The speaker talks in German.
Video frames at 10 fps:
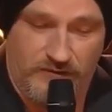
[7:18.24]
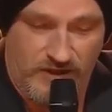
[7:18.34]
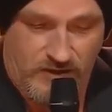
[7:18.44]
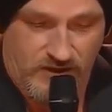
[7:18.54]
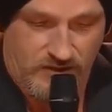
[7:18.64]

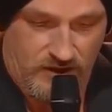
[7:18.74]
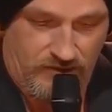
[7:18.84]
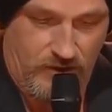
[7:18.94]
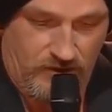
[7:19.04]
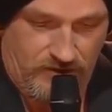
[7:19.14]
Oder fandst du das jetzt
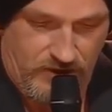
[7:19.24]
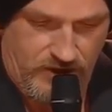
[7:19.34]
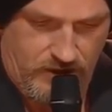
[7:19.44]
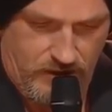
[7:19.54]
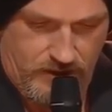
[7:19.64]
irgendwie
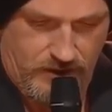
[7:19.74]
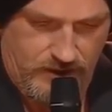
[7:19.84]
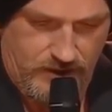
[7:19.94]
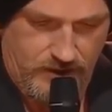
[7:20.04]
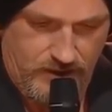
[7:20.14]

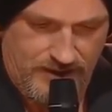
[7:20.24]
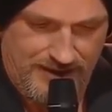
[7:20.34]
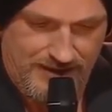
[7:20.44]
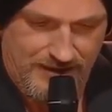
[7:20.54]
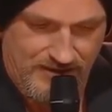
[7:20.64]
unverständlich?
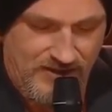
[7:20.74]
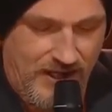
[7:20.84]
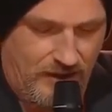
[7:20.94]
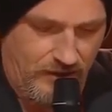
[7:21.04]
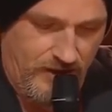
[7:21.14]
Sie
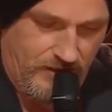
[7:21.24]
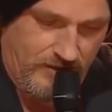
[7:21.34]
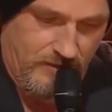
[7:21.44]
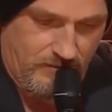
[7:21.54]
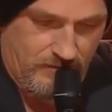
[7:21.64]
sagte
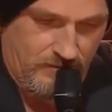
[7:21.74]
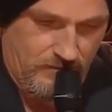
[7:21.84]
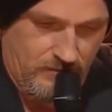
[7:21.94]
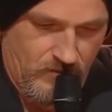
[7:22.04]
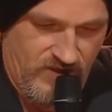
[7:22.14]
nichts,
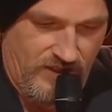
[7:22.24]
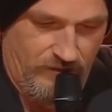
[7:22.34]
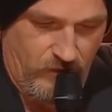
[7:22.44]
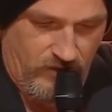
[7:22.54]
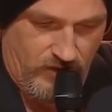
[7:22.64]

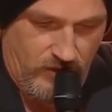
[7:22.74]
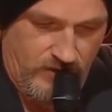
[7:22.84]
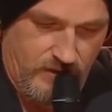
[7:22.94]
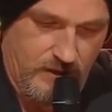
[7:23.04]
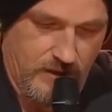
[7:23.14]
sah wütend
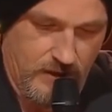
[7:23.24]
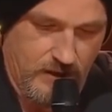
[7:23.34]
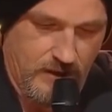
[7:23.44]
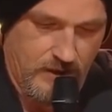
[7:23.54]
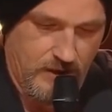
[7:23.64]
aus.
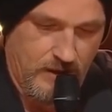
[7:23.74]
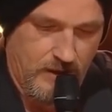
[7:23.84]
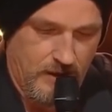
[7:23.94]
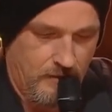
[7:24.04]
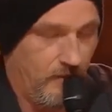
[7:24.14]

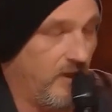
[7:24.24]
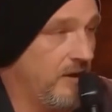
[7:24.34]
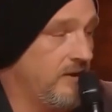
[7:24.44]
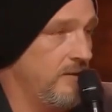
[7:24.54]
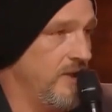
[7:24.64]
Hm,
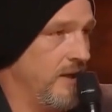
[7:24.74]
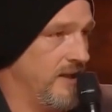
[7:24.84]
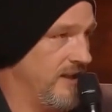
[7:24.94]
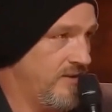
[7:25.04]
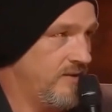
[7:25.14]
dachte ich mir
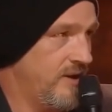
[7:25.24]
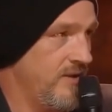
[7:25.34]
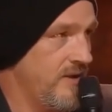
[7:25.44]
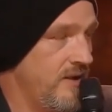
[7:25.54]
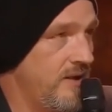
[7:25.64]
an, jetzt
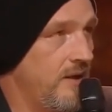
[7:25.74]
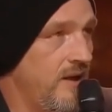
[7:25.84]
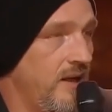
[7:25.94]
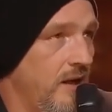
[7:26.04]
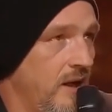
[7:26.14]
kann's ja nicht
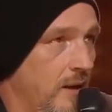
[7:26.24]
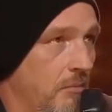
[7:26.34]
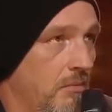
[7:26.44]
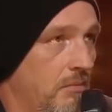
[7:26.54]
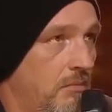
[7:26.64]
gelegen
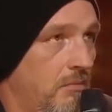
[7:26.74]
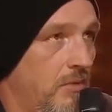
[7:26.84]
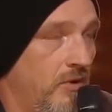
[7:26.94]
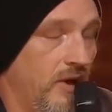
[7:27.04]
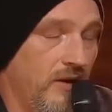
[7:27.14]
haben.
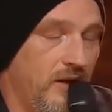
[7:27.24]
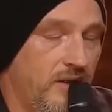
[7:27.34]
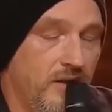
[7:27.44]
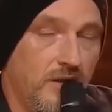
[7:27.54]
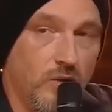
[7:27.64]
Und dann
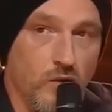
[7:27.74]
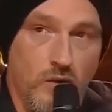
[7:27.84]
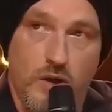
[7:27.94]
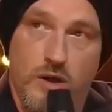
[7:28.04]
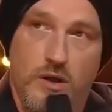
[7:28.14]
dachte ich,
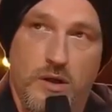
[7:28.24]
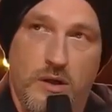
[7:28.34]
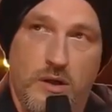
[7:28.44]
huch,